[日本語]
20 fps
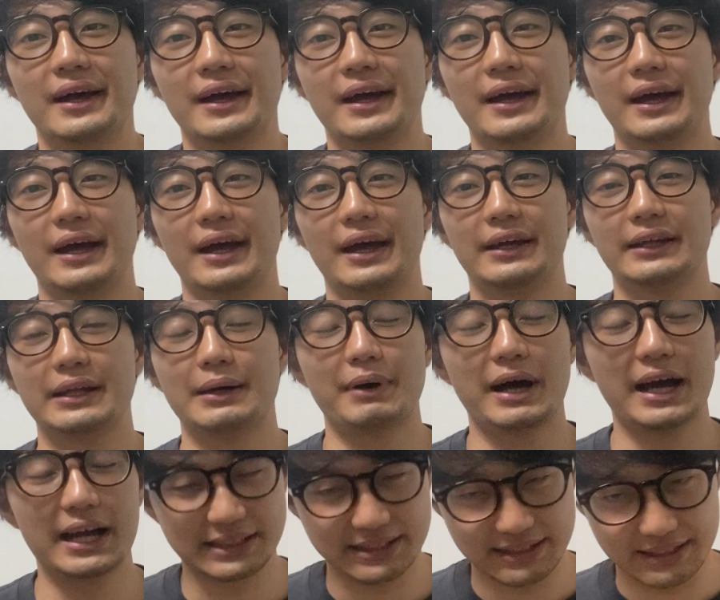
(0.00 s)
えー、生
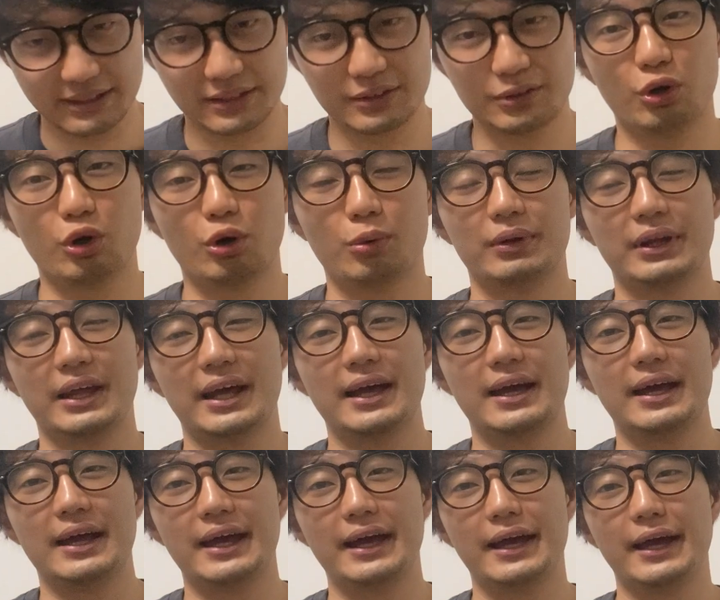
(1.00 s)
配信の方もね、
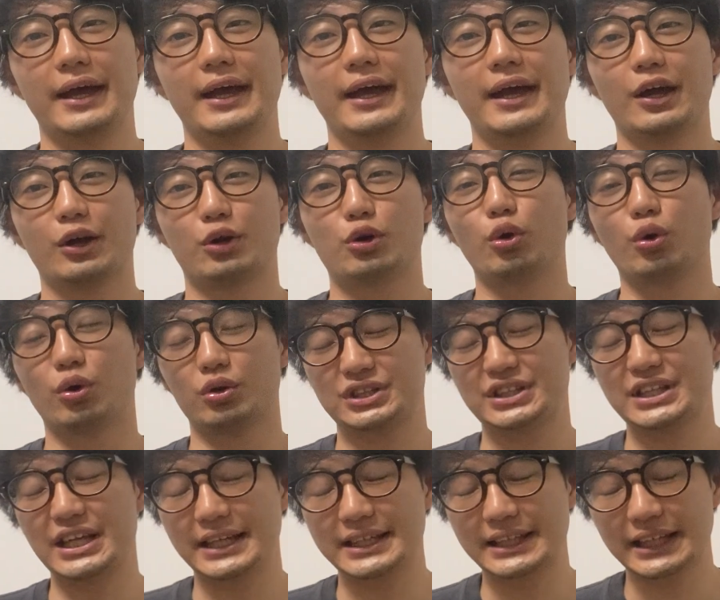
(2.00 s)
えー、今後
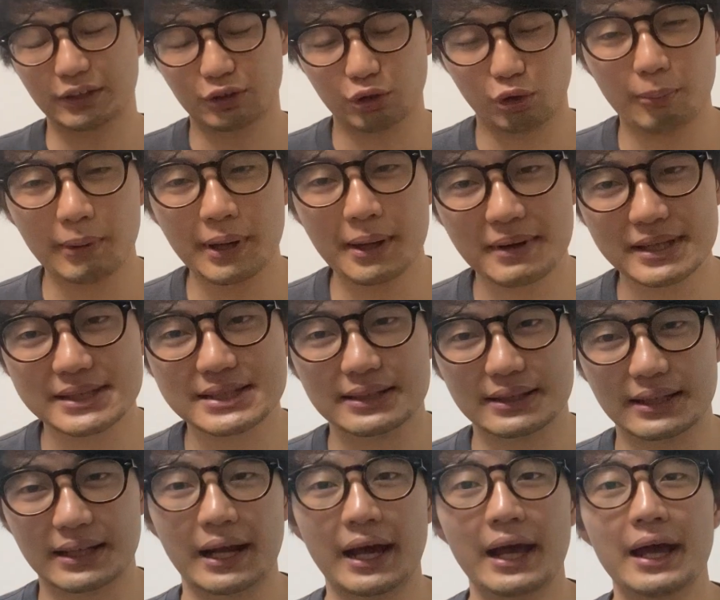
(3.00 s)
していきたいと思いますん
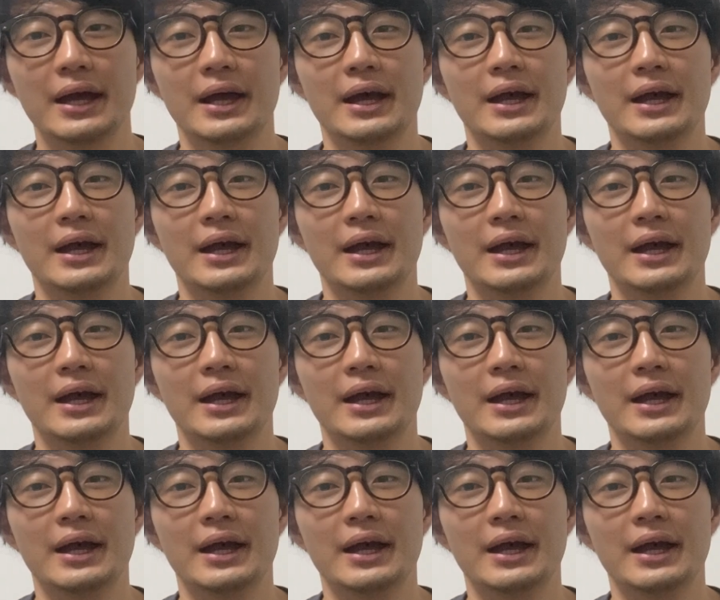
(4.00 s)
でね、